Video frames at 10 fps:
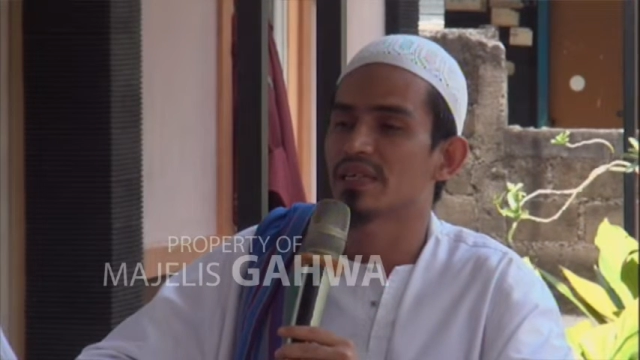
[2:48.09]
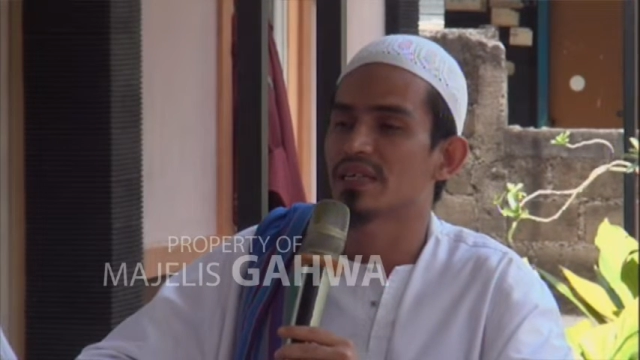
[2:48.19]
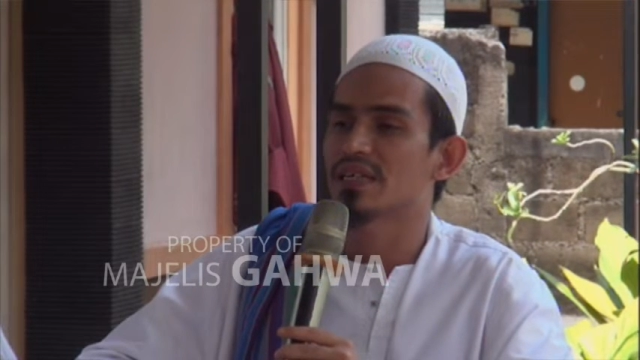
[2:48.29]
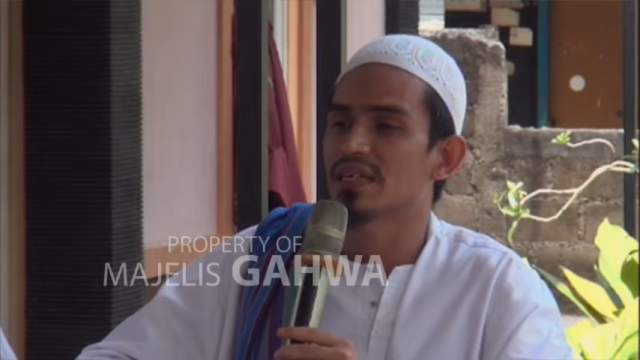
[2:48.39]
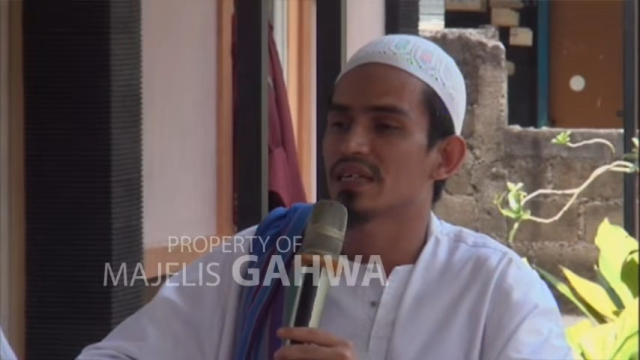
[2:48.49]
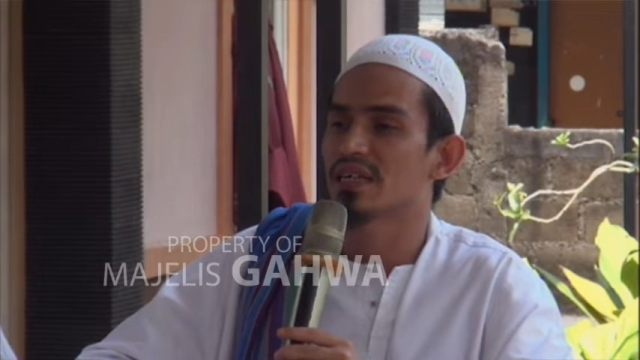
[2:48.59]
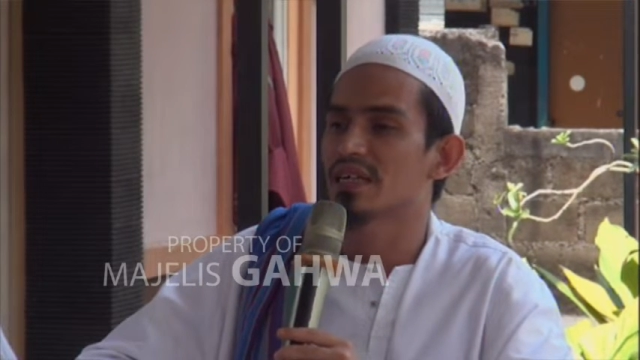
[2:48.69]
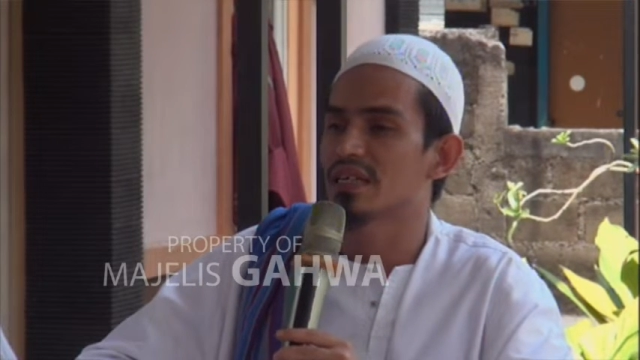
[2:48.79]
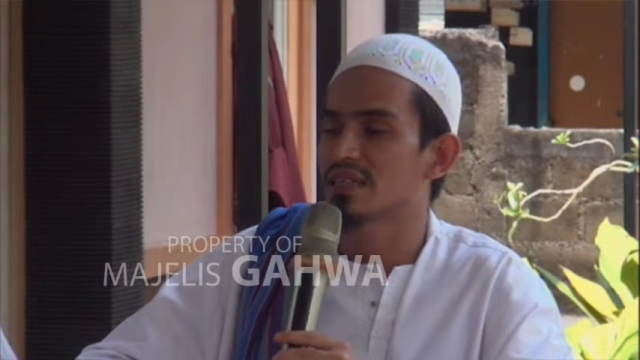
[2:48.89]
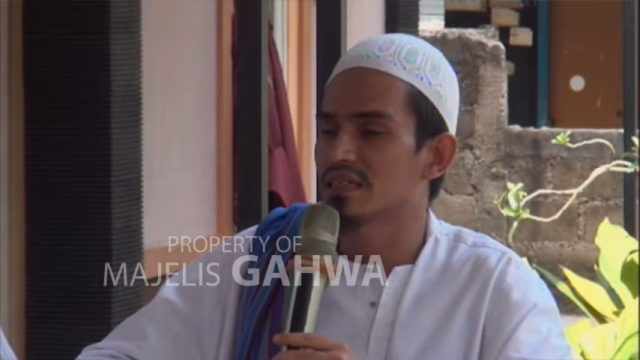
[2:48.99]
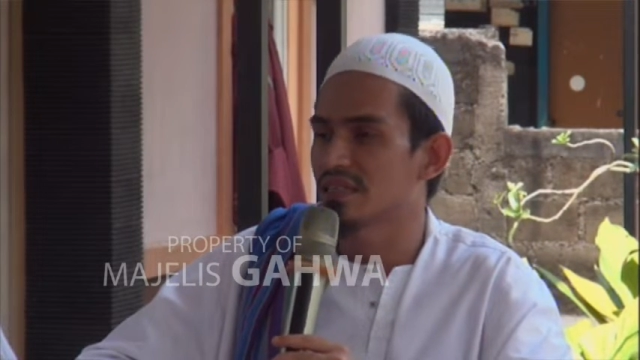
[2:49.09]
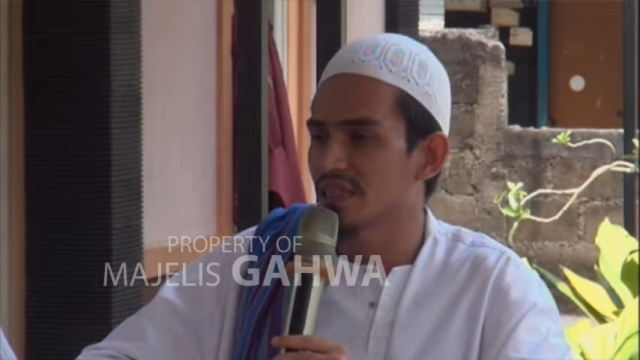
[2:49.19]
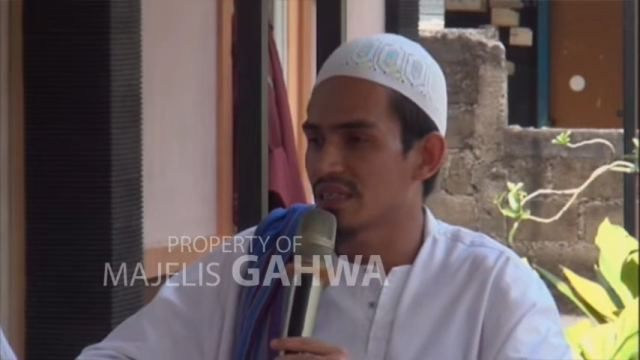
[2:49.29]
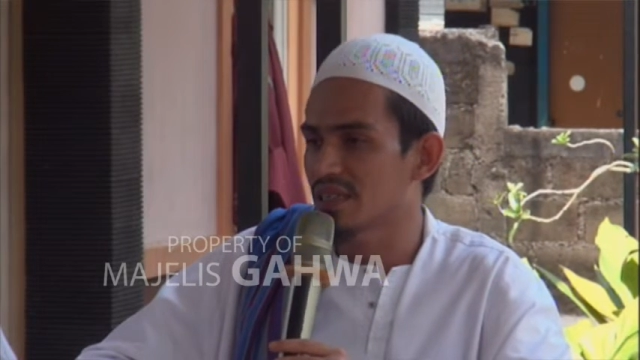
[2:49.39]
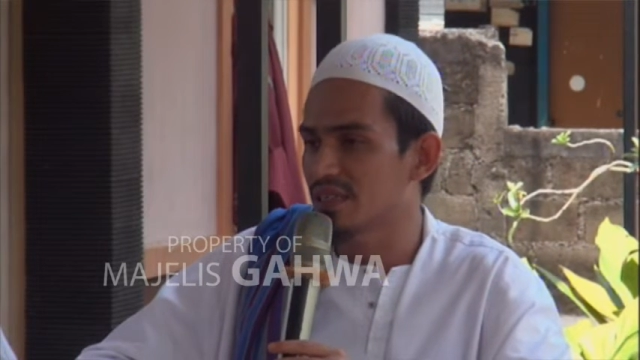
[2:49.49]
agar anak
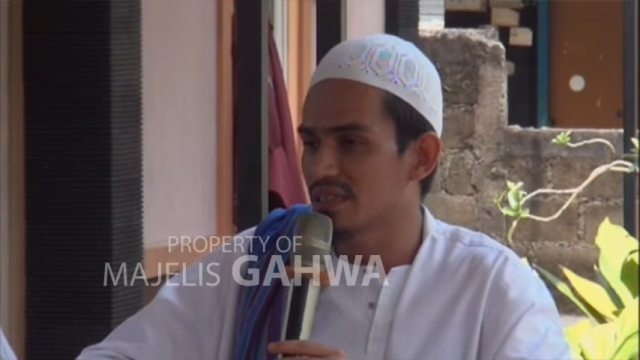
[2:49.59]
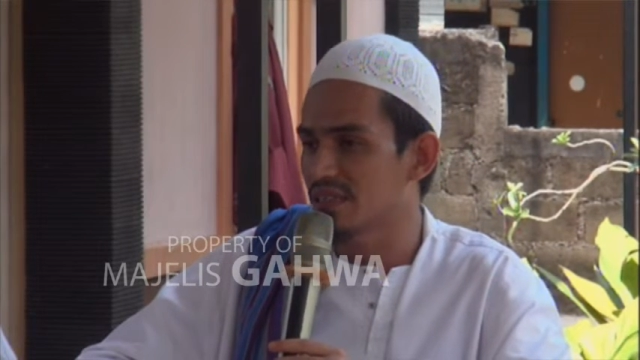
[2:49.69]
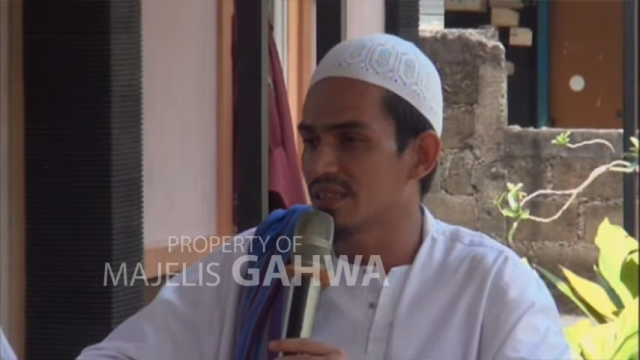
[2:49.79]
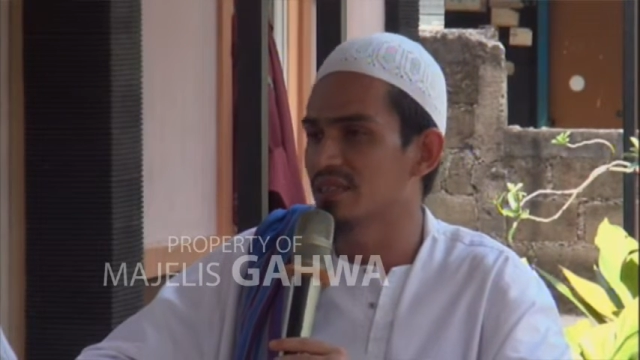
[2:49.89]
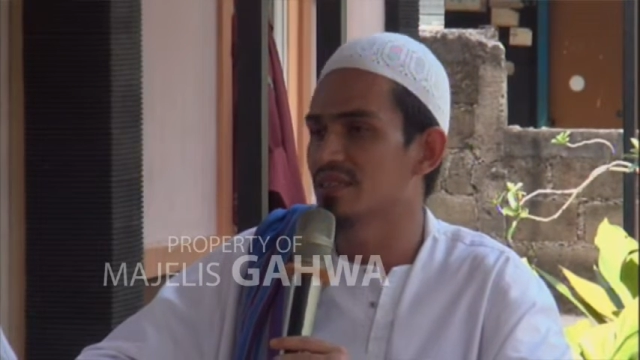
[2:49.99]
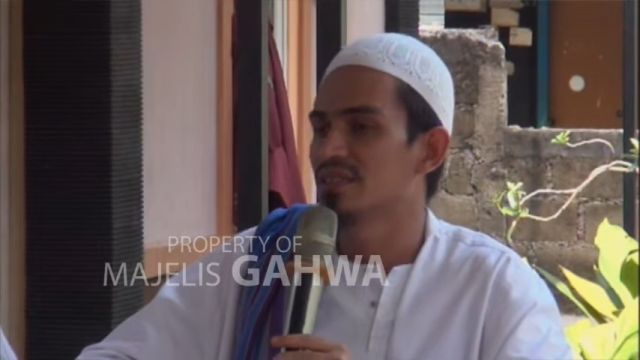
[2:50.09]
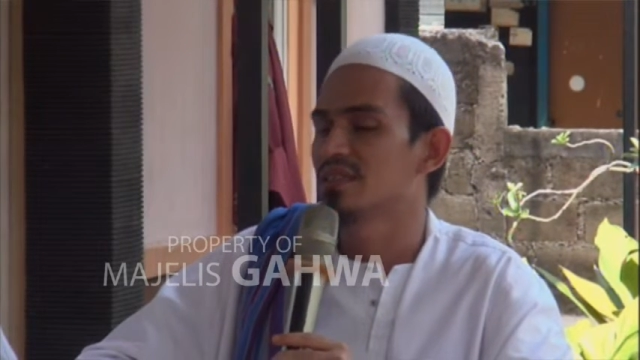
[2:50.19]
kita nanti